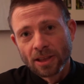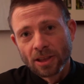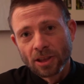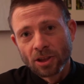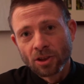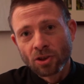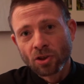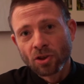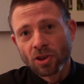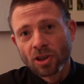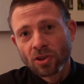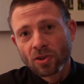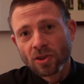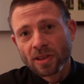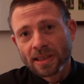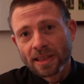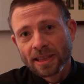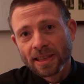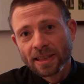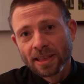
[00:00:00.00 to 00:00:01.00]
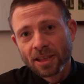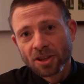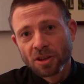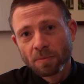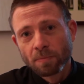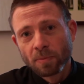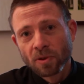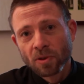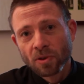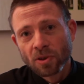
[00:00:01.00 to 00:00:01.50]
I trochę to jest takie nasze
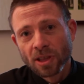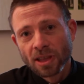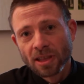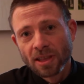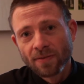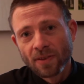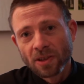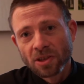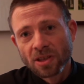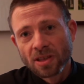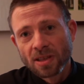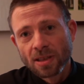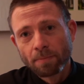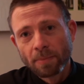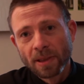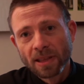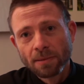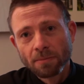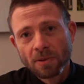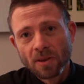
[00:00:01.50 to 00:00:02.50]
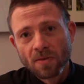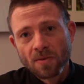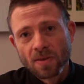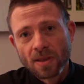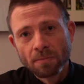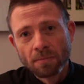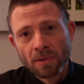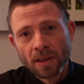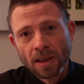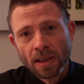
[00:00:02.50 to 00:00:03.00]
podążanie właśnie za Panem
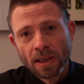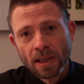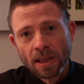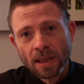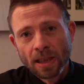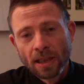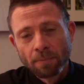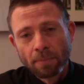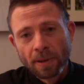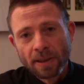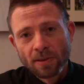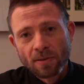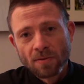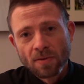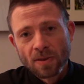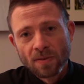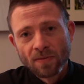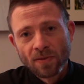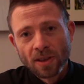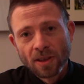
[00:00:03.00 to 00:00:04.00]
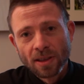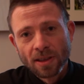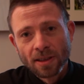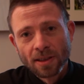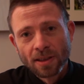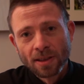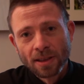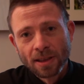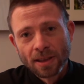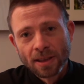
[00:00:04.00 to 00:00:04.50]
Jezusem. Pan Jezus wie,
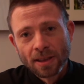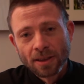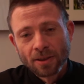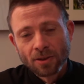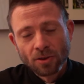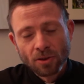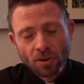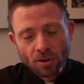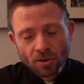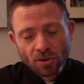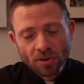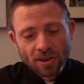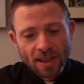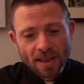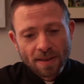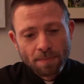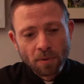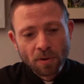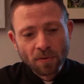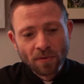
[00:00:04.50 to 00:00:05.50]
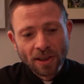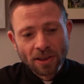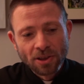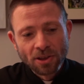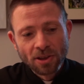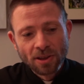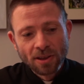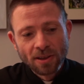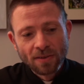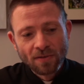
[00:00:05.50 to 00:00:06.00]
dokąd nas
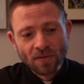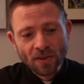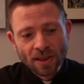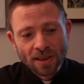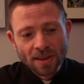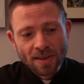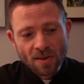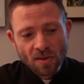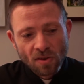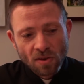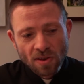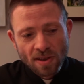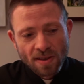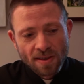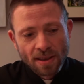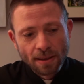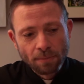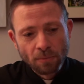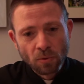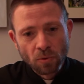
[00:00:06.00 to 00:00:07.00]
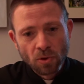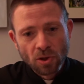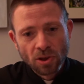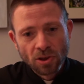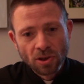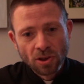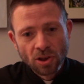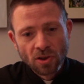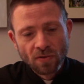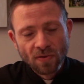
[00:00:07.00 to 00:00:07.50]
prowadzi, wie, co chce z nami
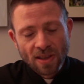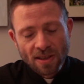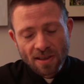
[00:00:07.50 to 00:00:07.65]
uczynić, wie,